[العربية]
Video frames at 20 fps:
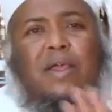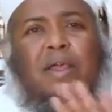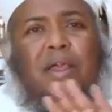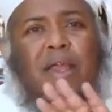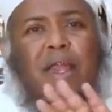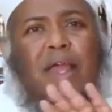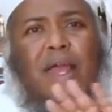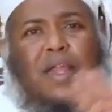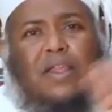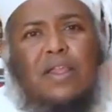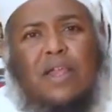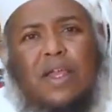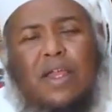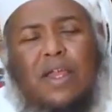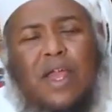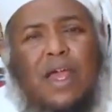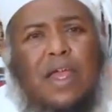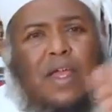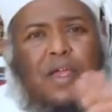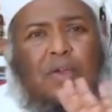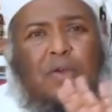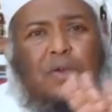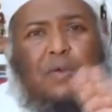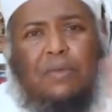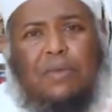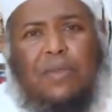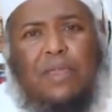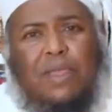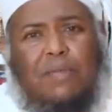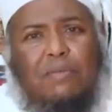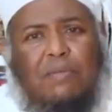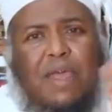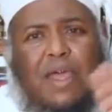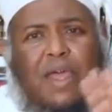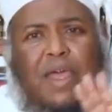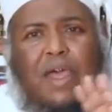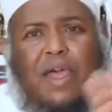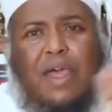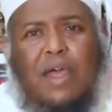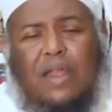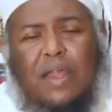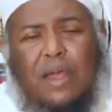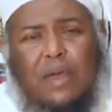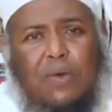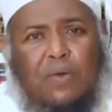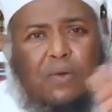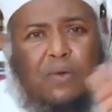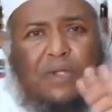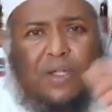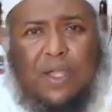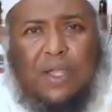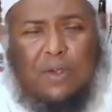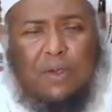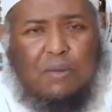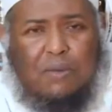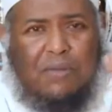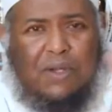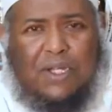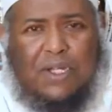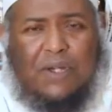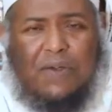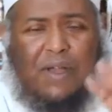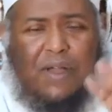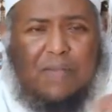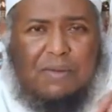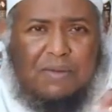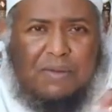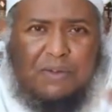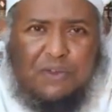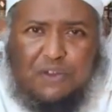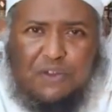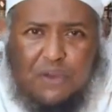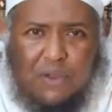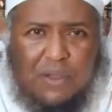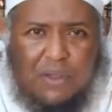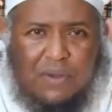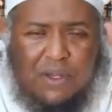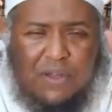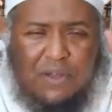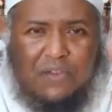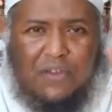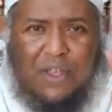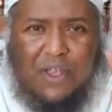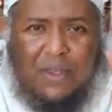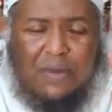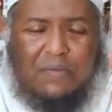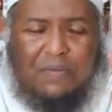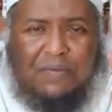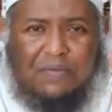لا لا يشوب إيمانه شيء من شوائب الفسوق والعصيان